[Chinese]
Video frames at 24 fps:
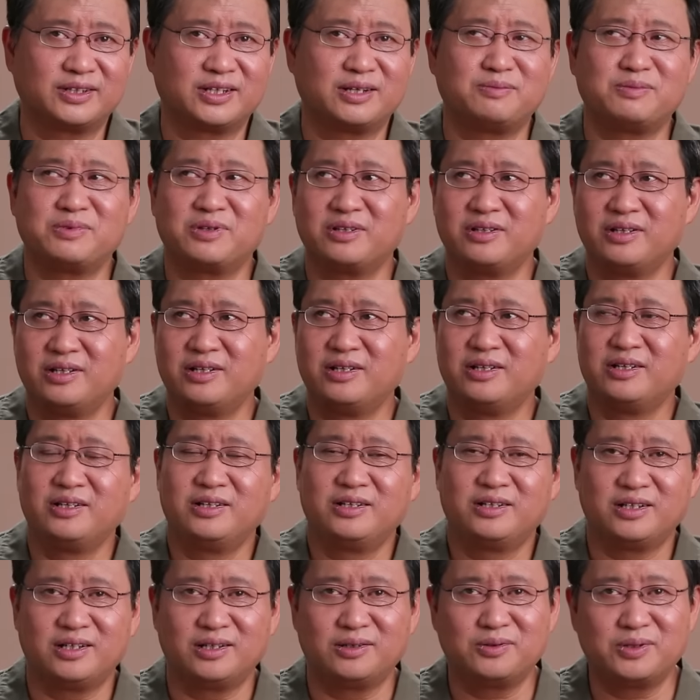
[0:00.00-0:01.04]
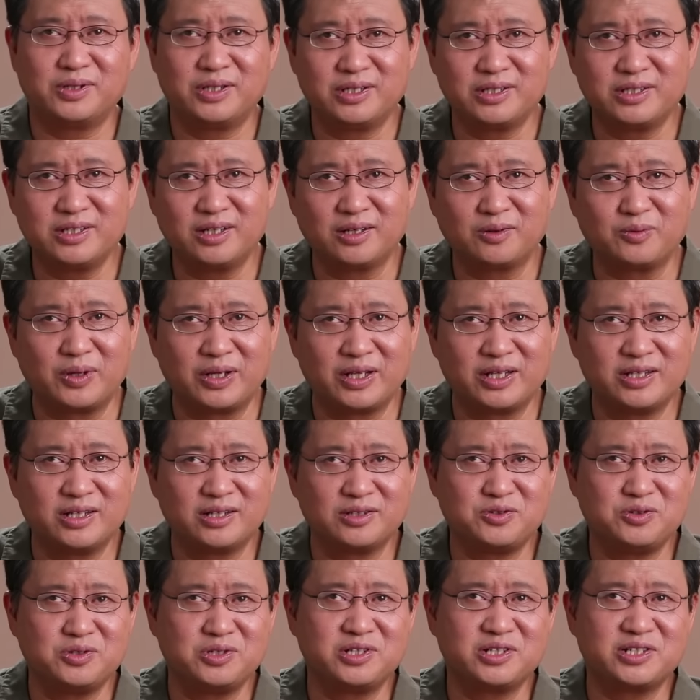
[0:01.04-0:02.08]
他们俄国人管他
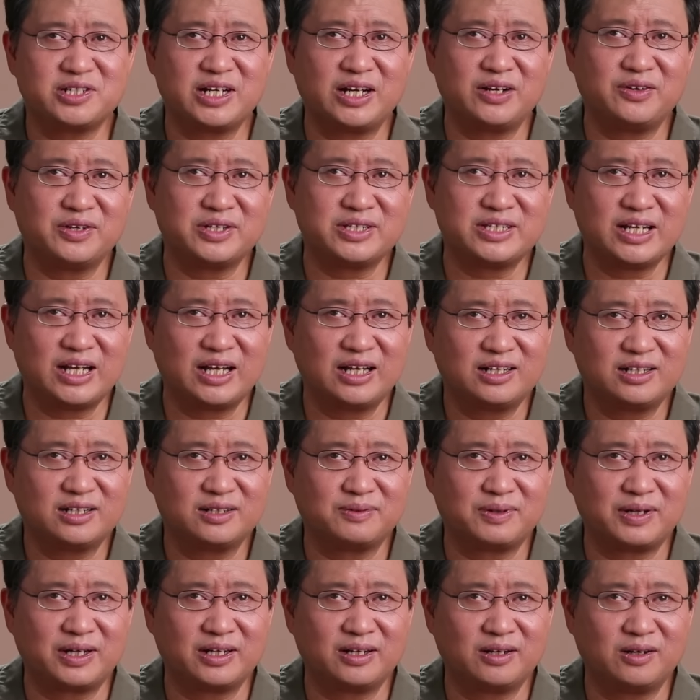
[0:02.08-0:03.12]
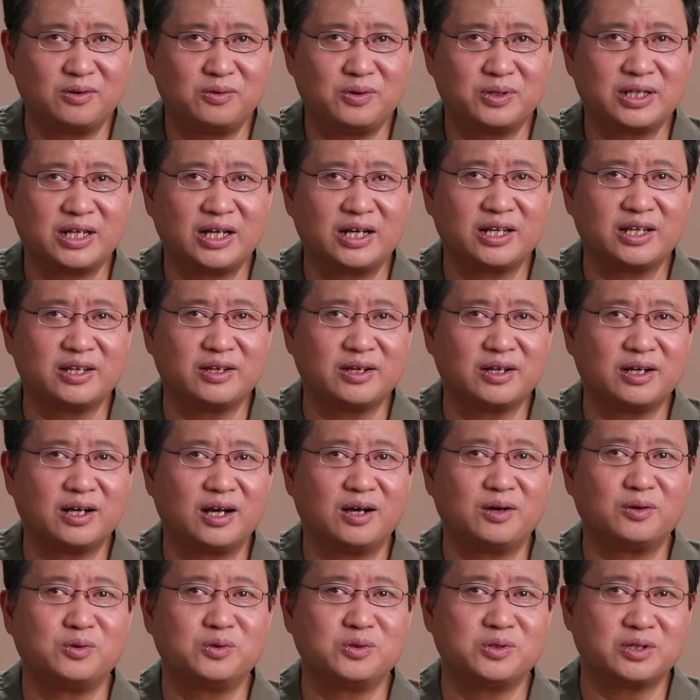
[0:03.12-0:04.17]
叫军事战略家，是吧？霍达里
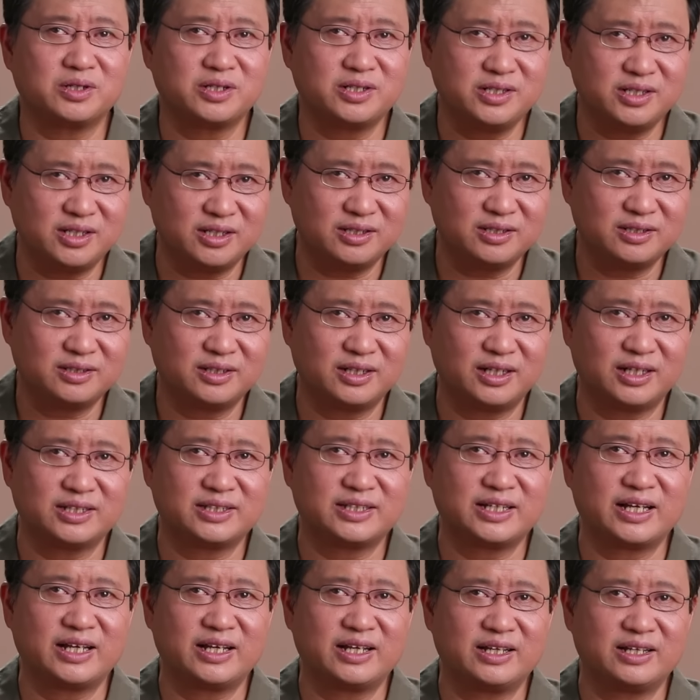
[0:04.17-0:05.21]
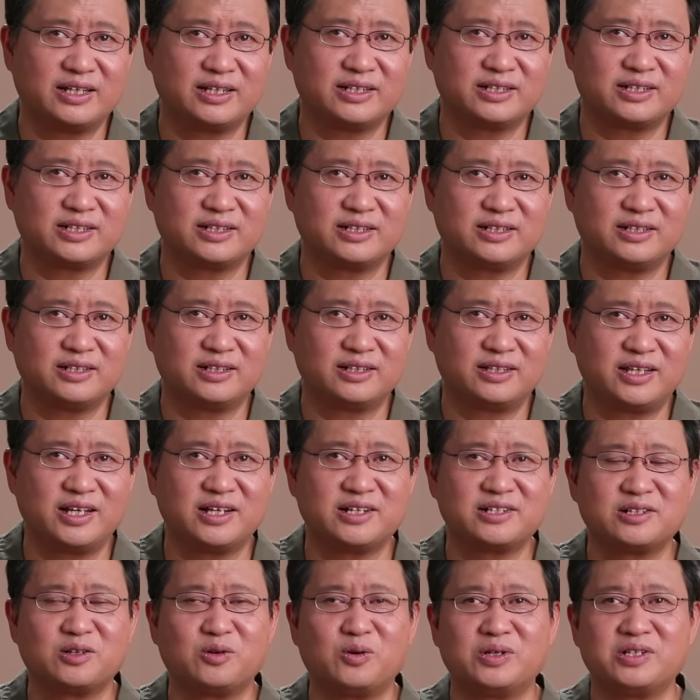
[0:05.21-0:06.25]
奥诺克啊，在这个
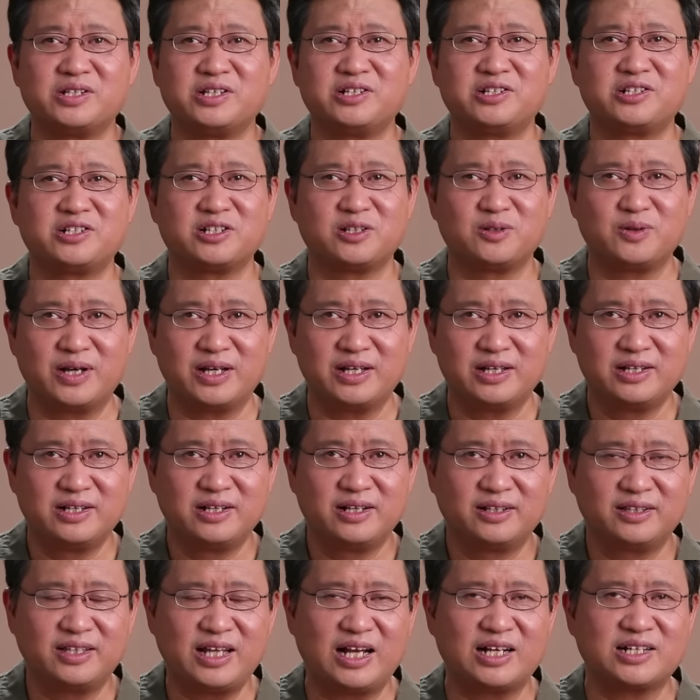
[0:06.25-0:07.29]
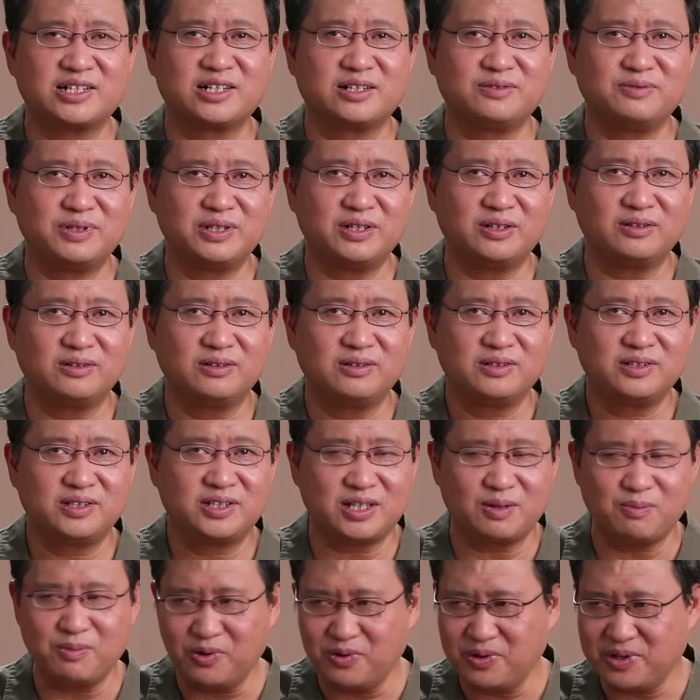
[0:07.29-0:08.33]
电视黄金时段大声问道：“
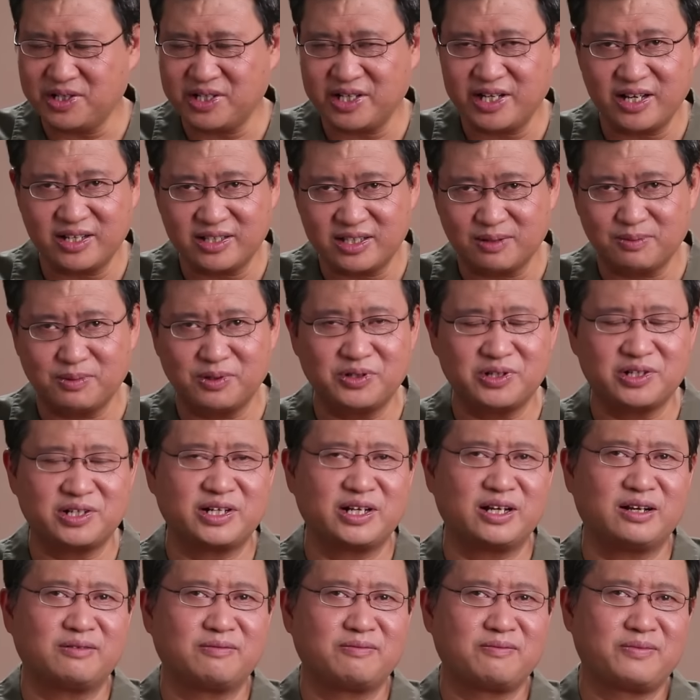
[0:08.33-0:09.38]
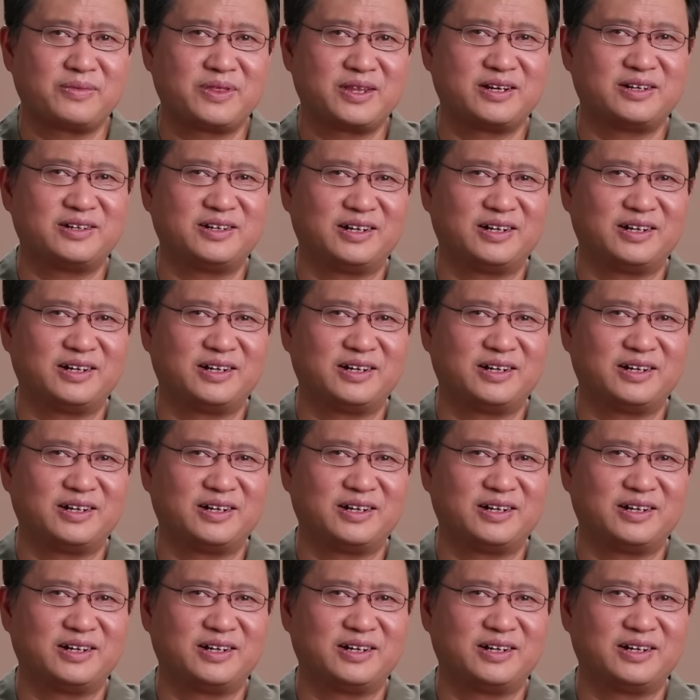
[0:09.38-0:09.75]
怎么会这样？怎么会这样？”